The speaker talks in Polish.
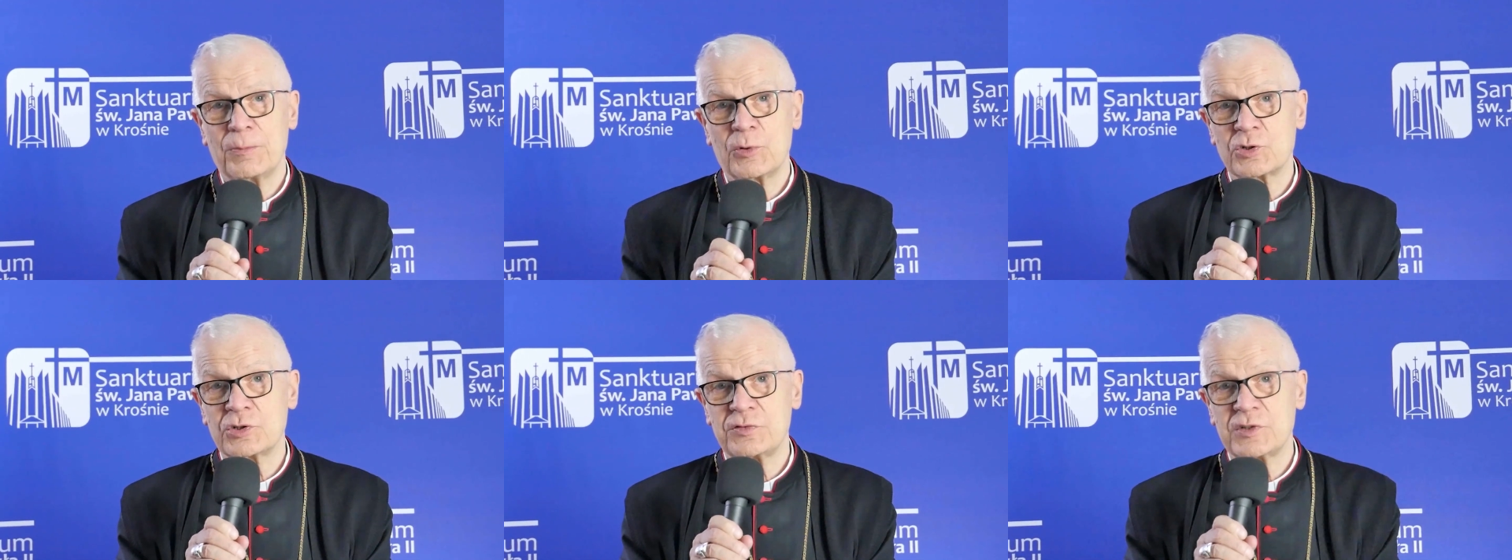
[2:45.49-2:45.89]

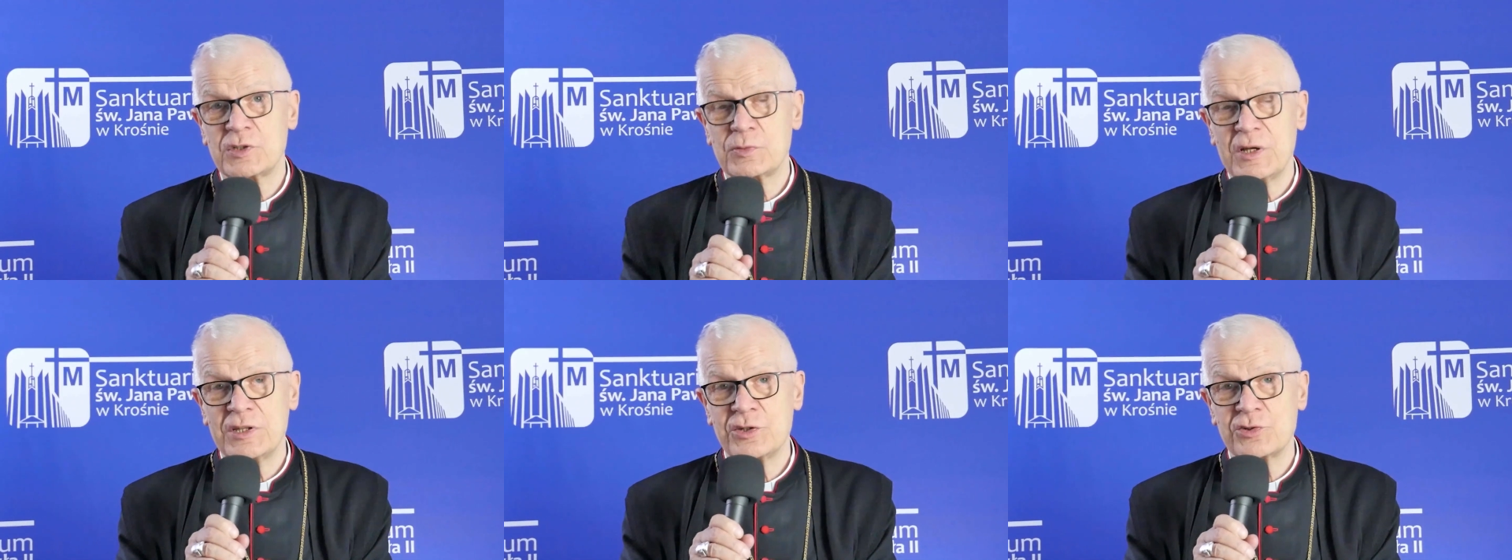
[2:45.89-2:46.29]
może
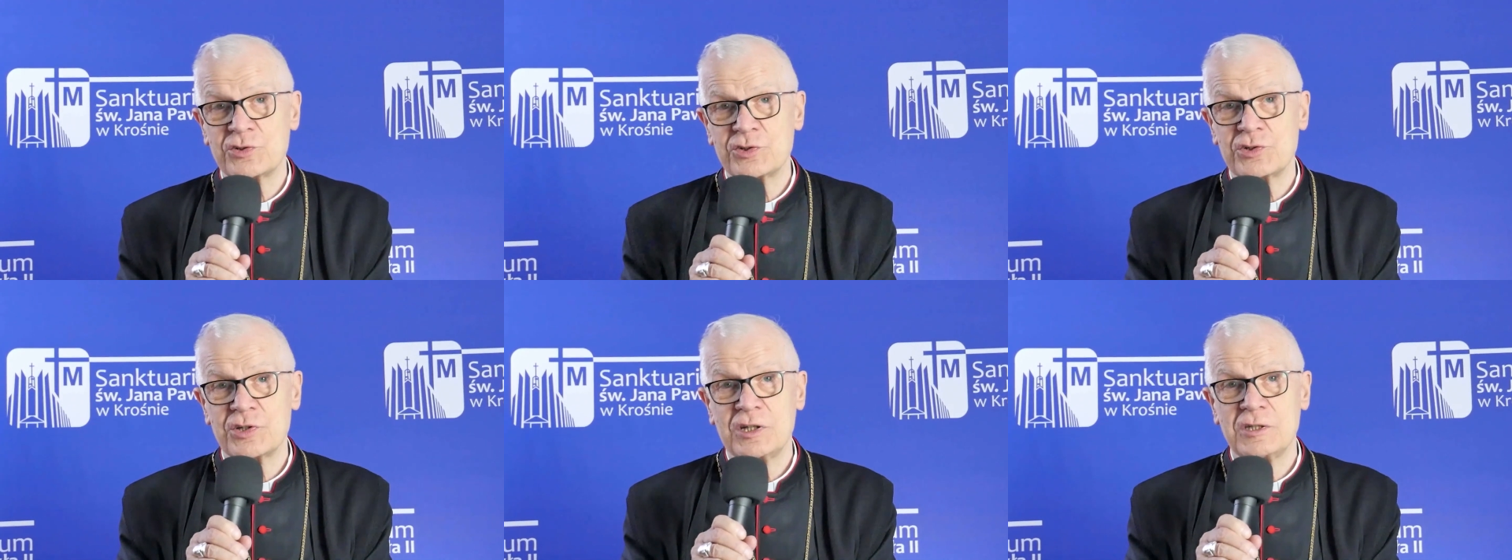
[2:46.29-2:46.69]
wysłane
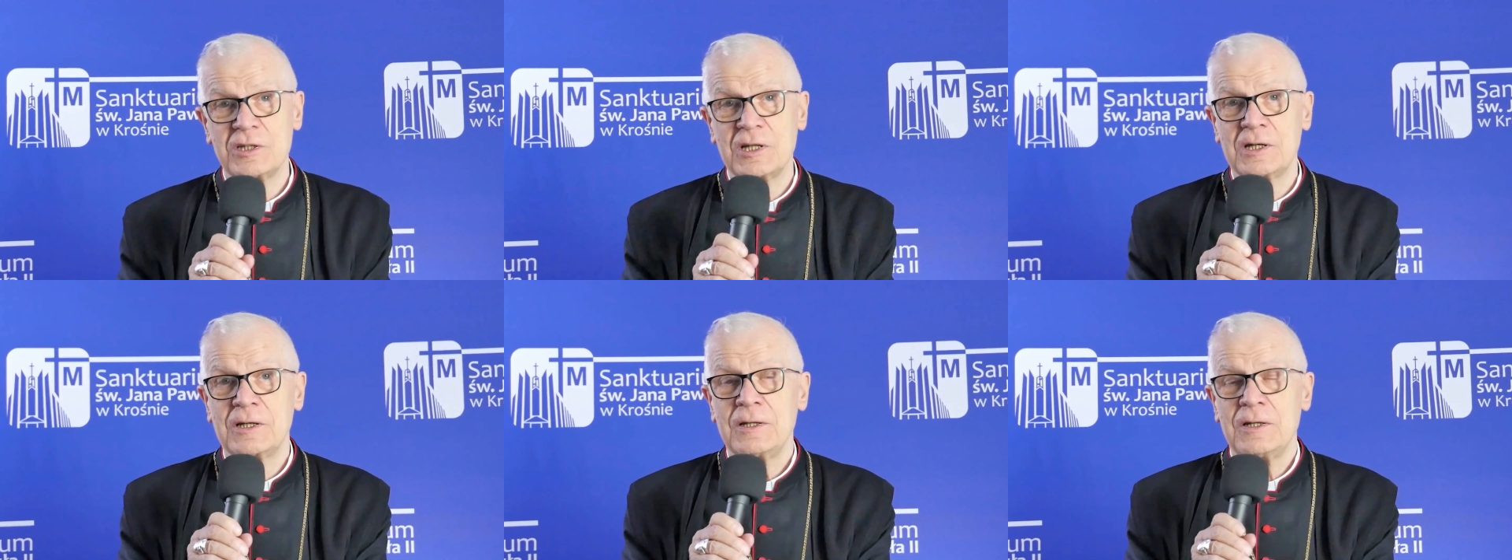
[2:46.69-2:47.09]

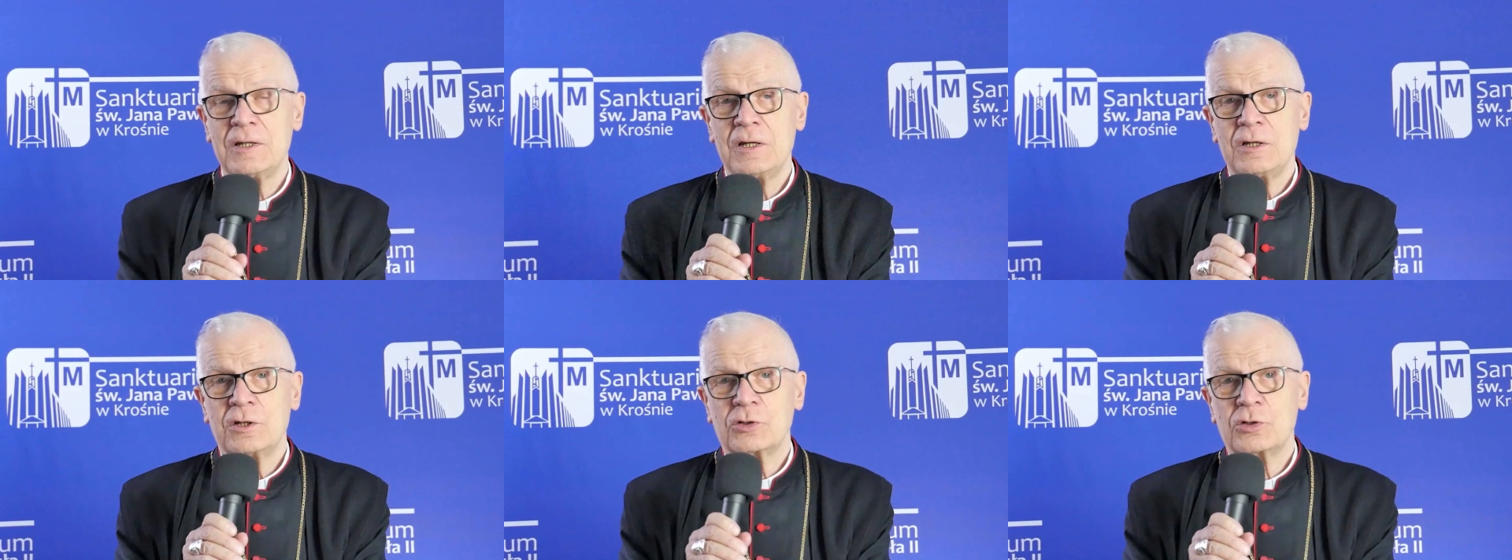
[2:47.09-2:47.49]
życzenia
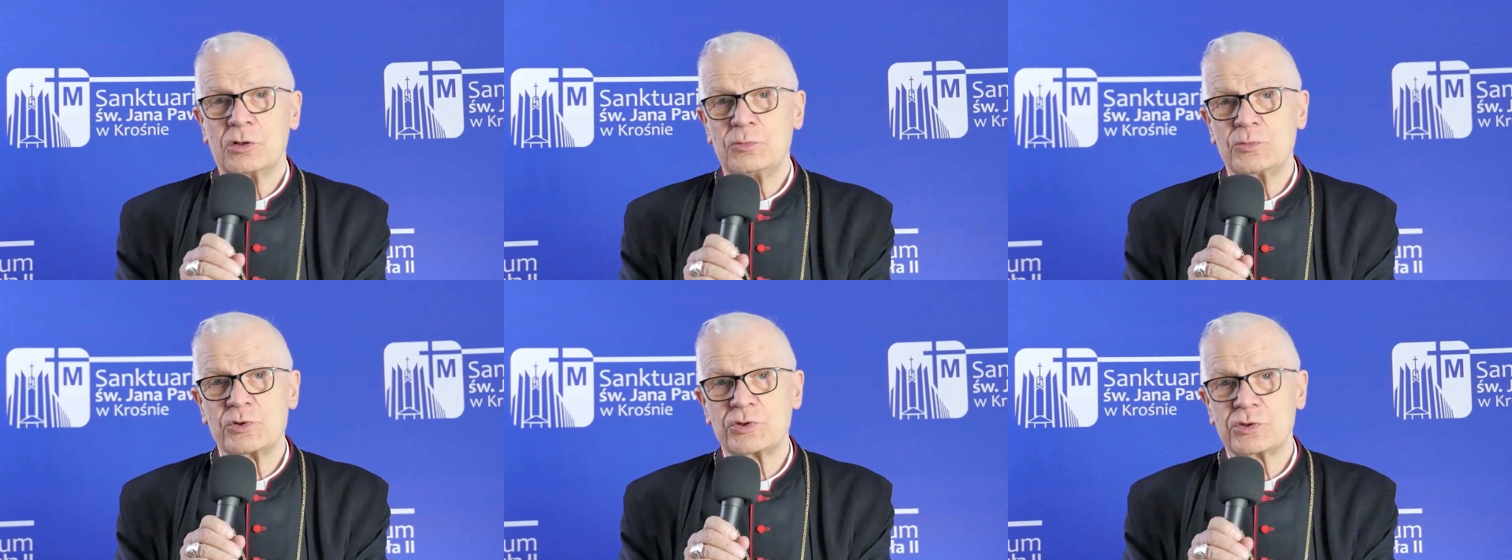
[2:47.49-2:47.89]

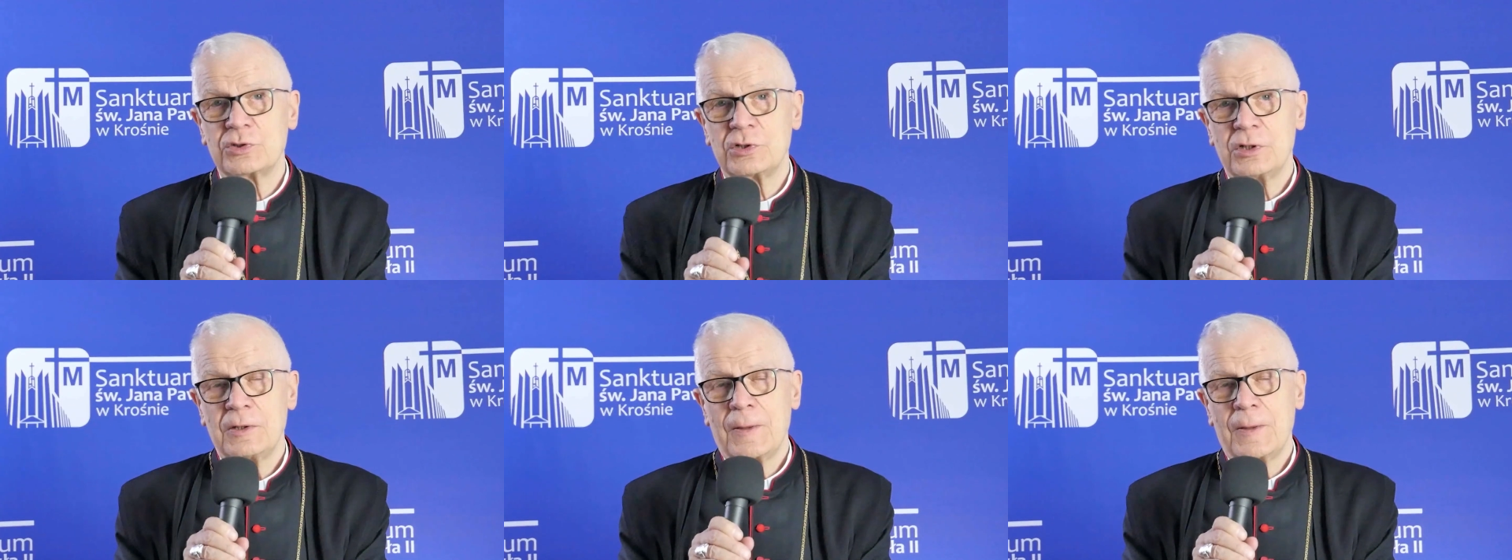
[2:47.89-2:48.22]
komuś,